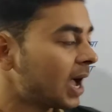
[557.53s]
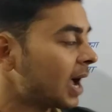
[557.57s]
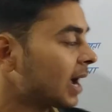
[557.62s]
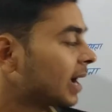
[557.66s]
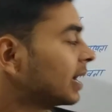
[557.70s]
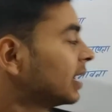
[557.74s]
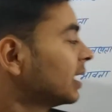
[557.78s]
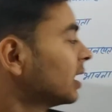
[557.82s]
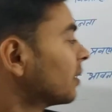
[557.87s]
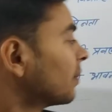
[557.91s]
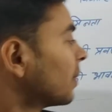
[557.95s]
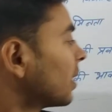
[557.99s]

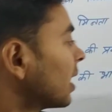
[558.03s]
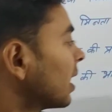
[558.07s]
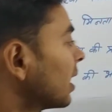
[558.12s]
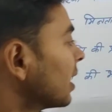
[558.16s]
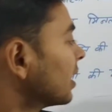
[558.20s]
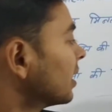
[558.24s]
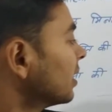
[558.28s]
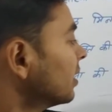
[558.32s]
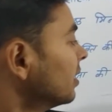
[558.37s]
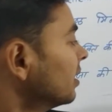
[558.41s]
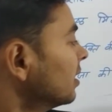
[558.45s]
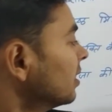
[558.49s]
आगे हमारा
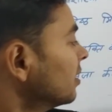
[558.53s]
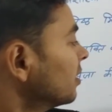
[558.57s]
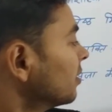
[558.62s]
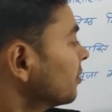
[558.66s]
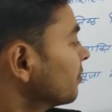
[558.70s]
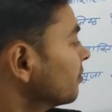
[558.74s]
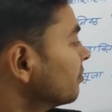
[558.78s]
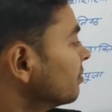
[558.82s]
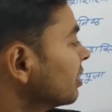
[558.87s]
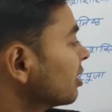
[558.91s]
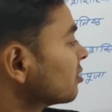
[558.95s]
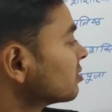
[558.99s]
है
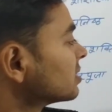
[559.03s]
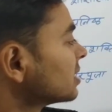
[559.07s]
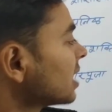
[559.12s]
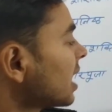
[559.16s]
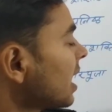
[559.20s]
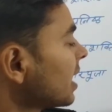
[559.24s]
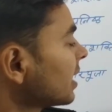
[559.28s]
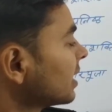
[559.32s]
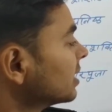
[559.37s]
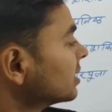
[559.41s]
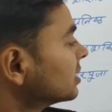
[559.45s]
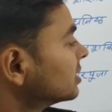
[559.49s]

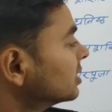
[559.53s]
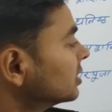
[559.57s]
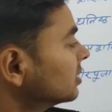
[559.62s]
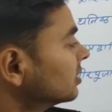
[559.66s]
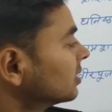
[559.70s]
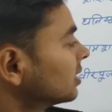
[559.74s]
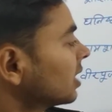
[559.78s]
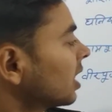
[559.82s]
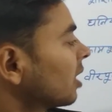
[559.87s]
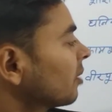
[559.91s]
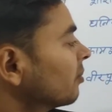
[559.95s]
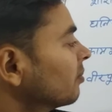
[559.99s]
व्यवसाय की
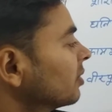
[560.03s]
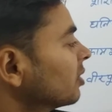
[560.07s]
चिंता